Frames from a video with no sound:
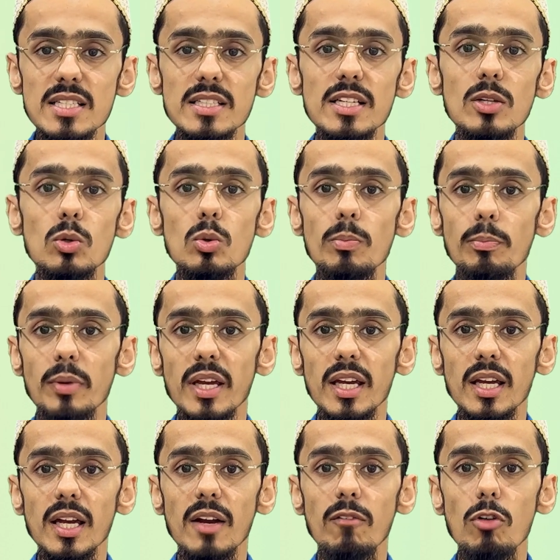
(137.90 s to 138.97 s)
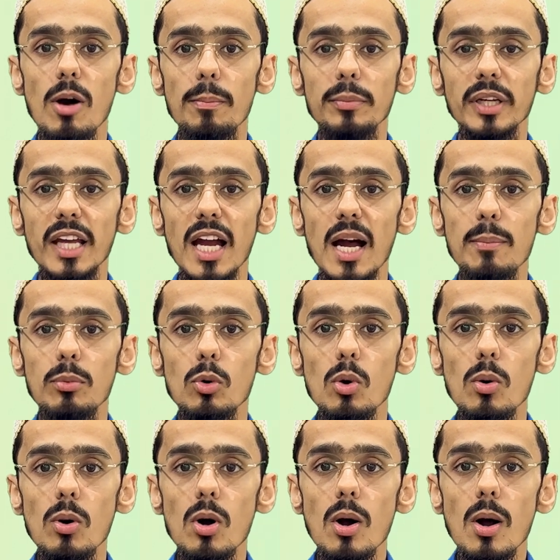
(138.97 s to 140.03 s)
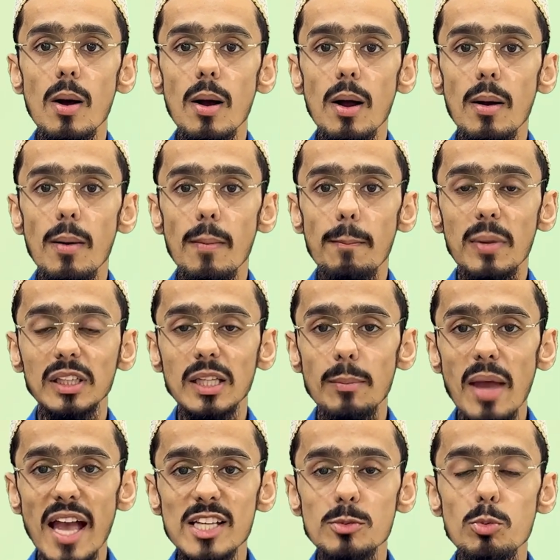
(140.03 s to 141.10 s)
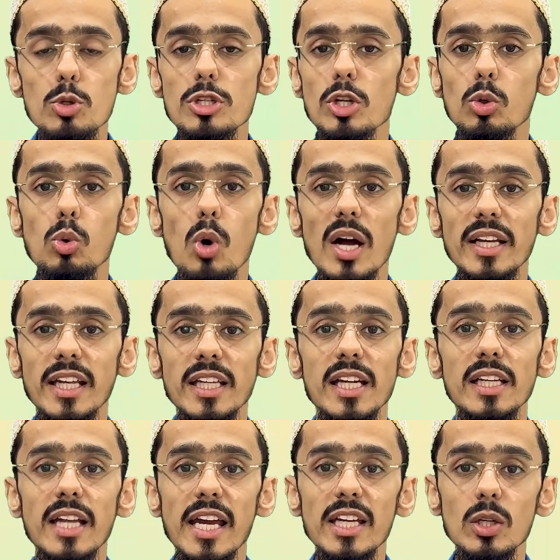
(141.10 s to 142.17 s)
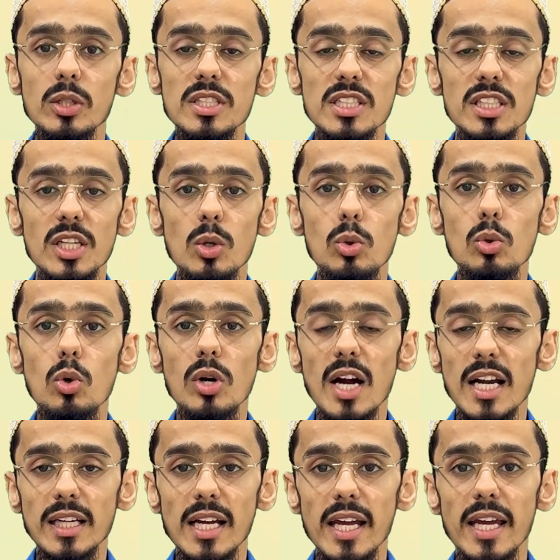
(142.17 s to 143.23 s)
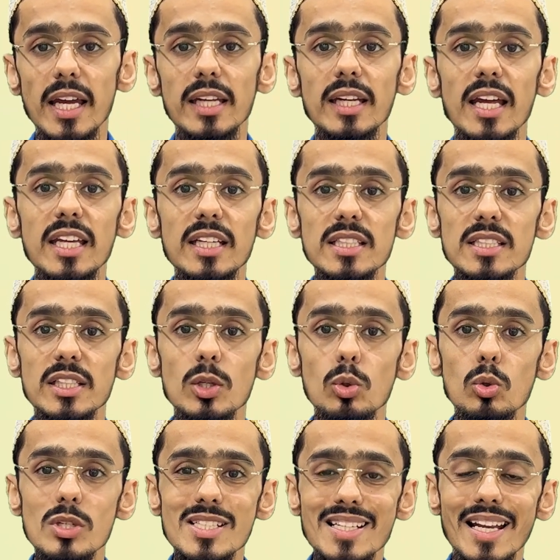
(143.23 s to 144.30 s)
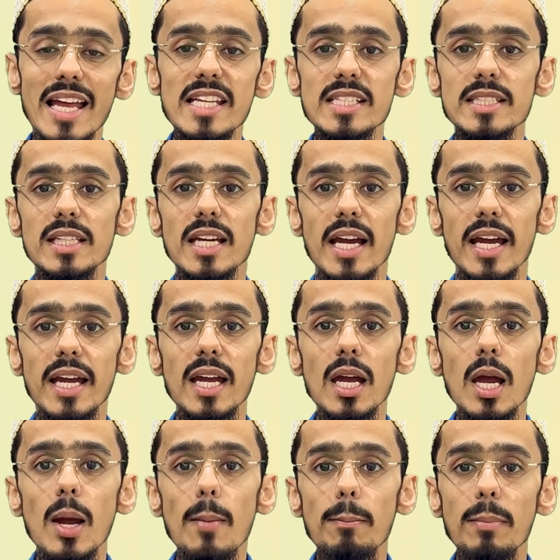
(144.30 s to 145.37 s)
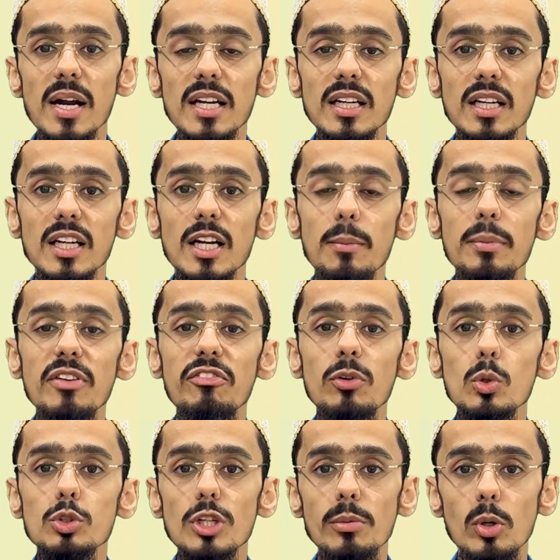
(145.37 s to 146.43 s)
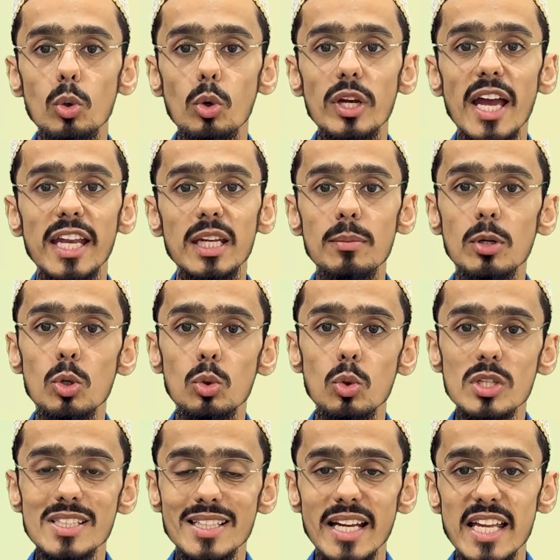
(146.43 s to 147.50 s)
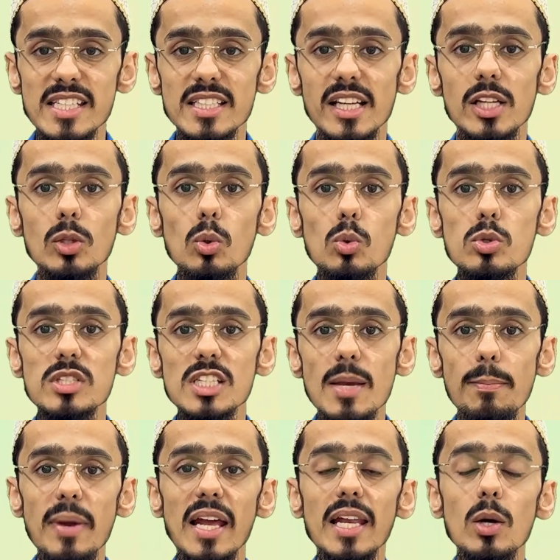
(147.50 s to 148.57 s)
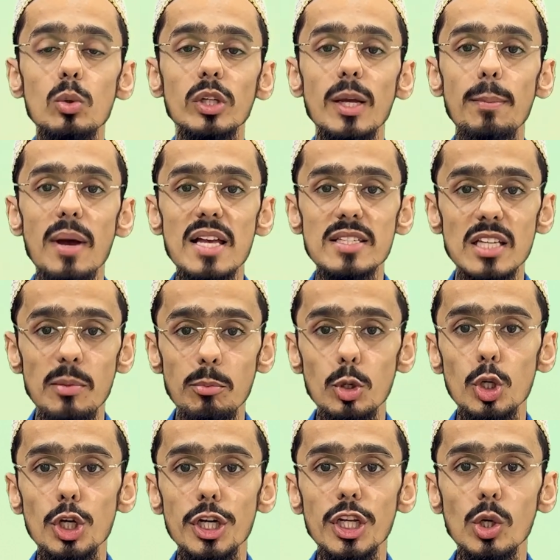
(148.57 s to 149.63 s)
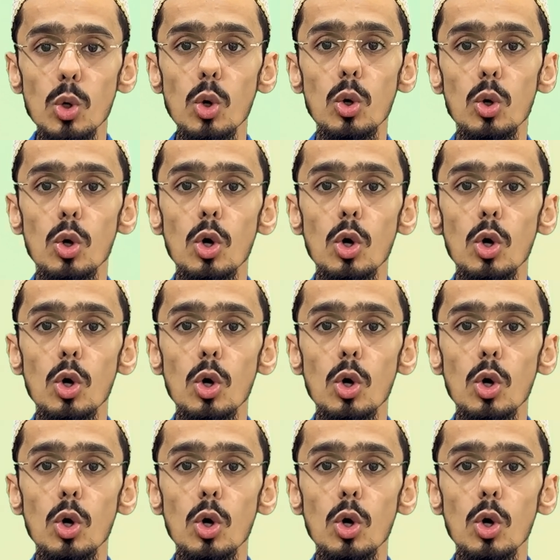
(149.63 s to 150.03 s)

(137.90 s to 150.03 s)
के रूप में वो अपने आप को मतलब एक्सपोजर हुआ नहीं है ना ही किसी ने उनको काटा है ना ही किसी ने उनको स्क्रैच किया है बट कभी फ्यूचर में कोई एनिमल उनको स्क्रैच करे तो उससे पहले उनके पास इम्यूनिटी हो